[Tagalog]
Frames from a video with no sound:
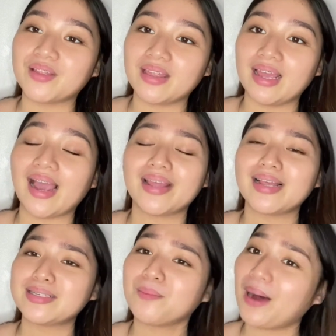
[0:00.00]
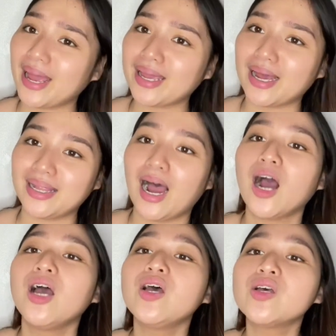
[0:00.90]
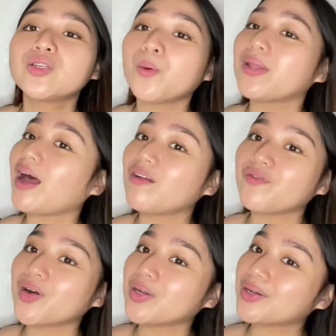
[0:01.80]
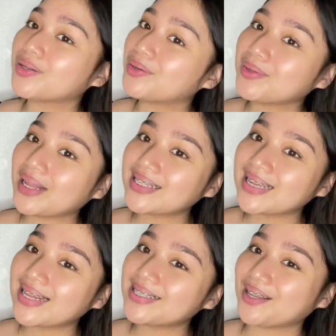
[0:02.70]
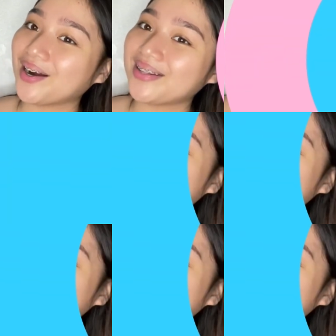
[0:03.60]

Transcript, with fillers: day kahit nasa bahay ka lang. So without further ado, let's get started.